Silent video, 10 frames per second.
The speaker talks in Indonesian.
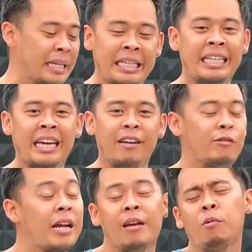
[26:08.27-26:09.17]
beli gini kayak
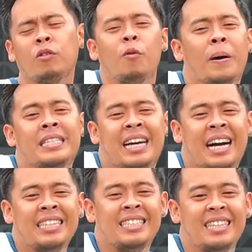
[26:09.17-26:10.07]
udahlah buat gue
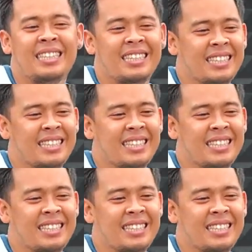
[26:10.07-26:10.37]
pajang aja.